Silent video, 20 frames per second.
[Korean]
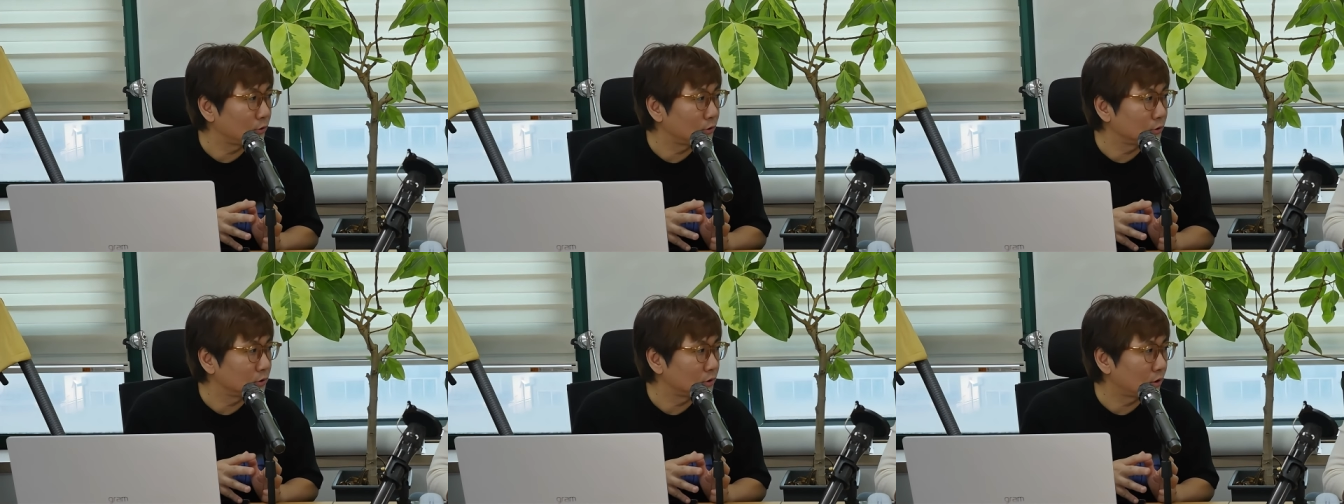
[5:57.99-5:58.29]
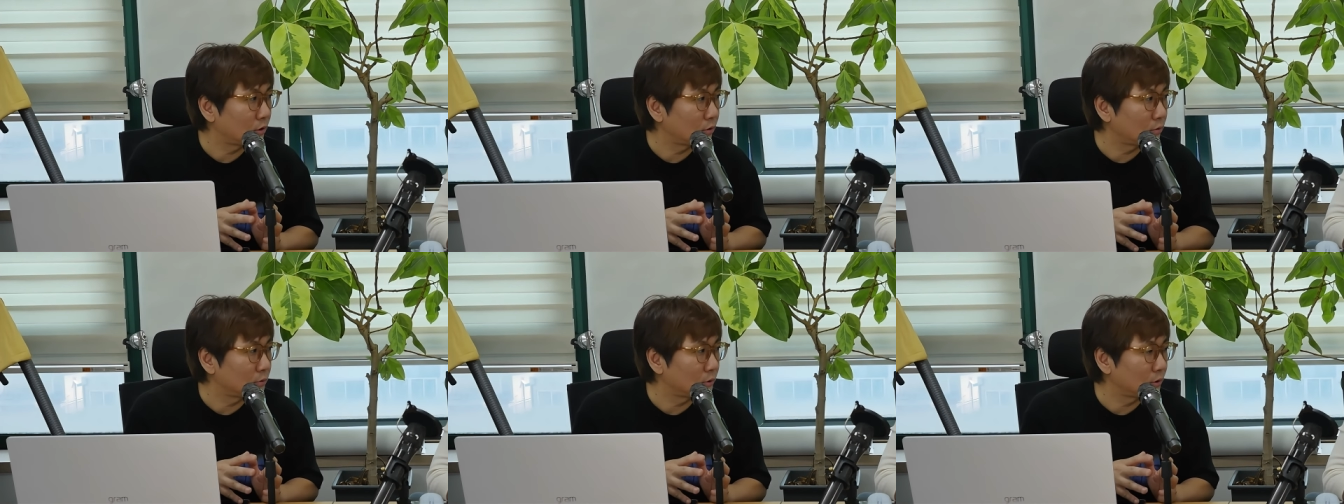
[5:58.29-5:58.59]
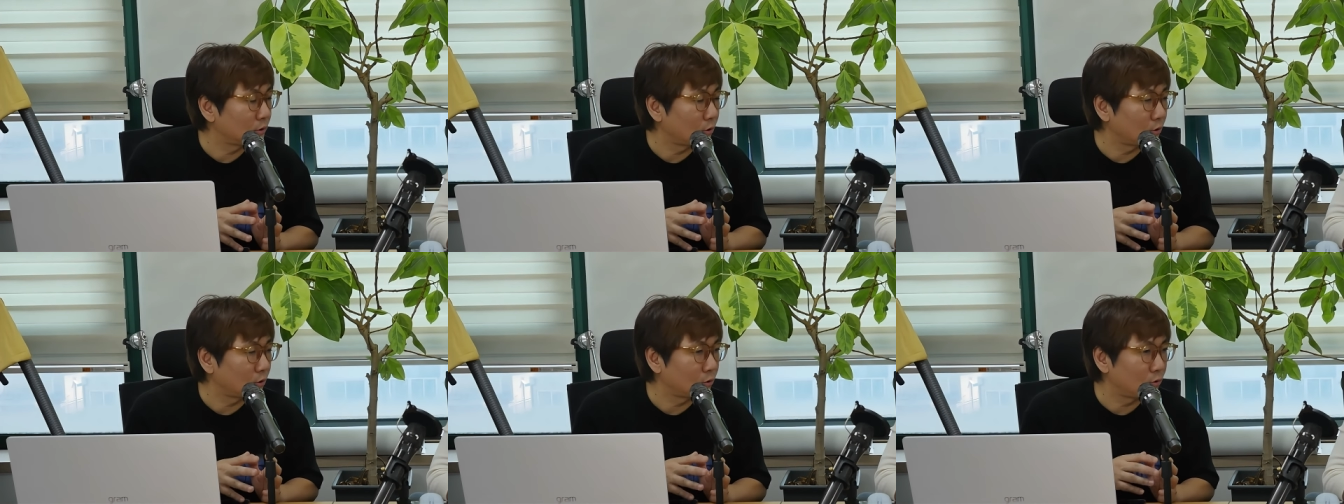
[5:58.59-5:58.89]
이 작업이.
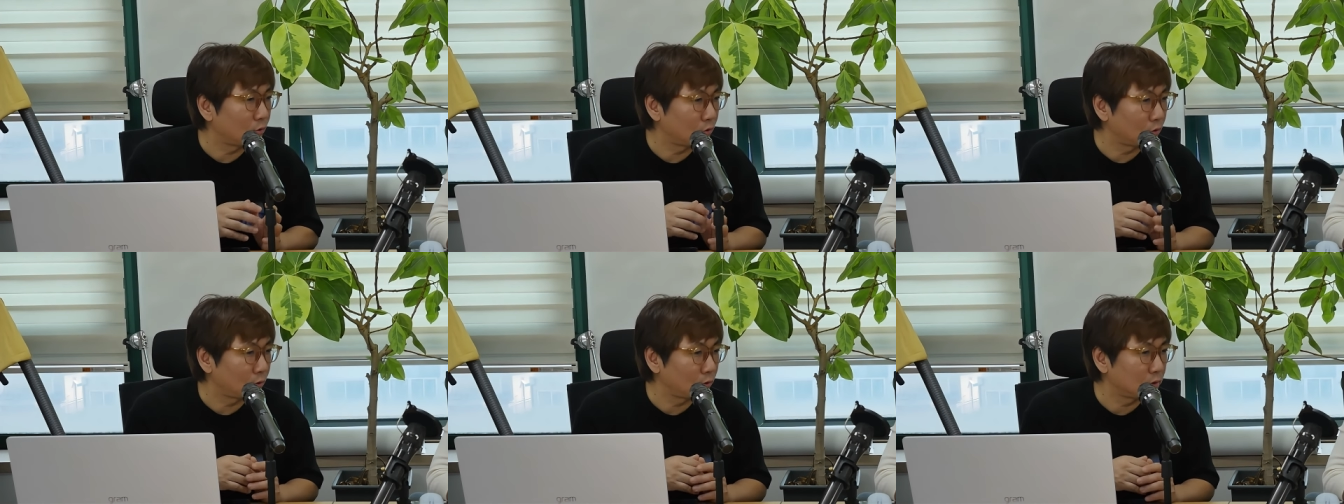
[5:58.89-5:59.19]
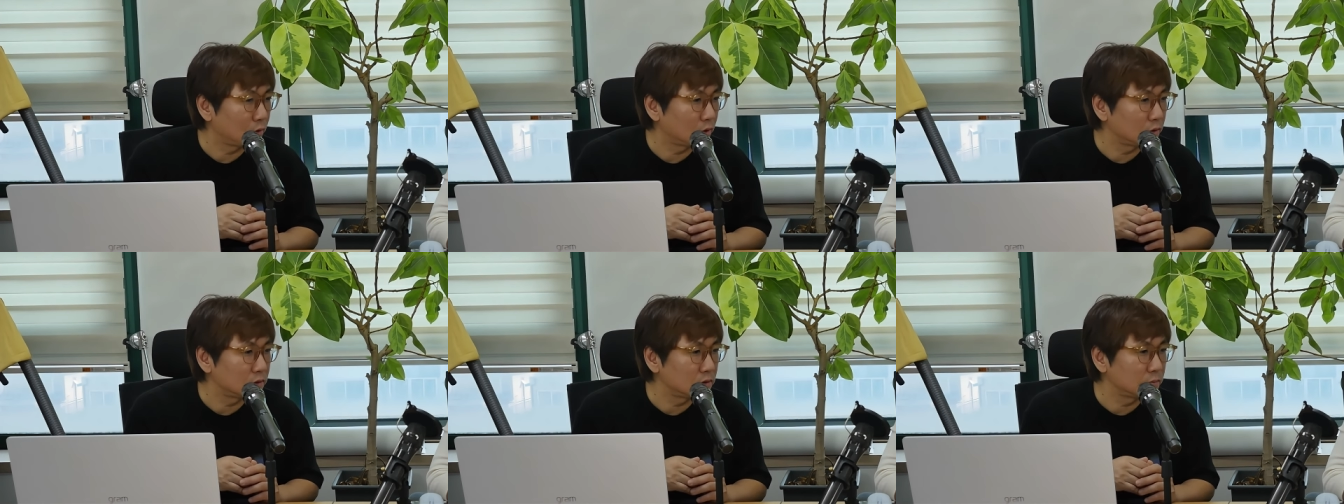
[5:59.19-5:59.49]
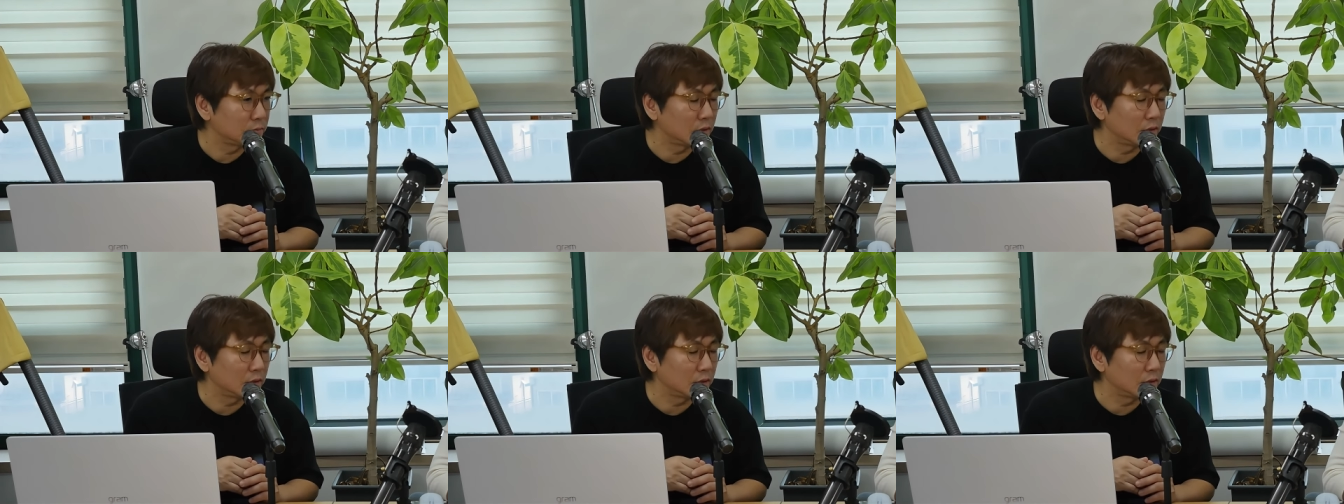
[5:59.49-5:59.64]
어 어렵긴 했지만